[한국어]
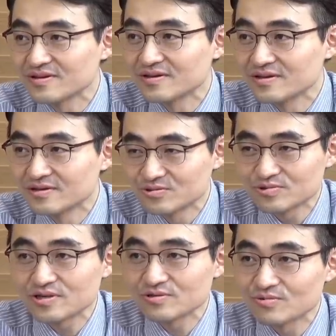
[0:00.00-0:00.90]
음...
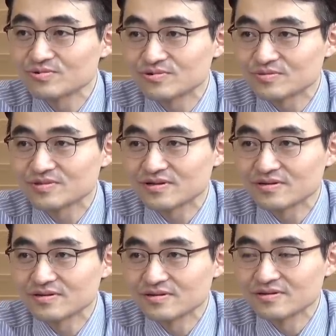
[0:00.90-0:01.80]
숫자는 너무 좋습니다. 아 근데
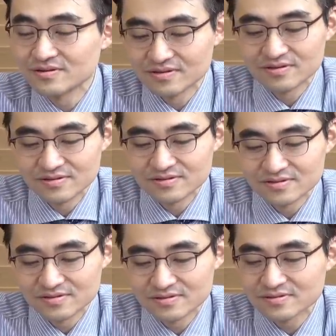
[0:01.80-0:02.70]
사실 뭐 실적
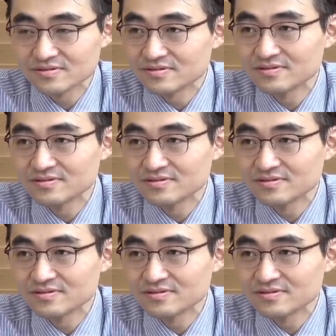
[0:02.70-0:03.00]
시즌이니까